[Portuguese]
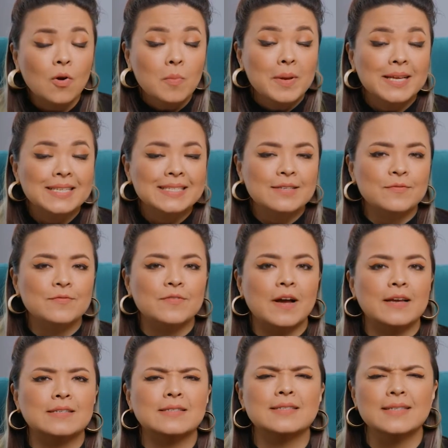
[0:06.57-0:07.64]
Como é que você
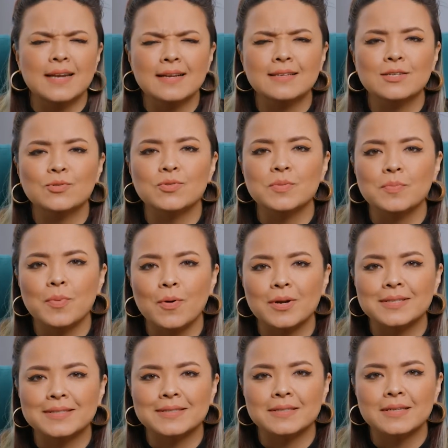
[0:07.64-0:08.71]
faz? Será que isso
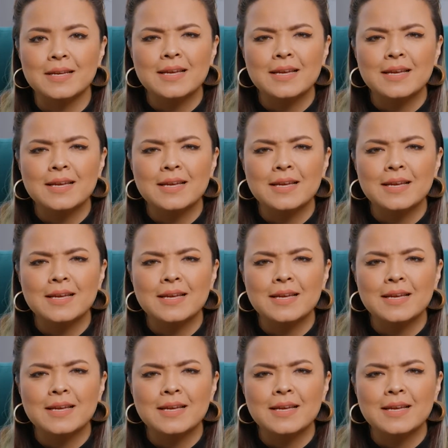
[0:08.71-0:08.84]
importa?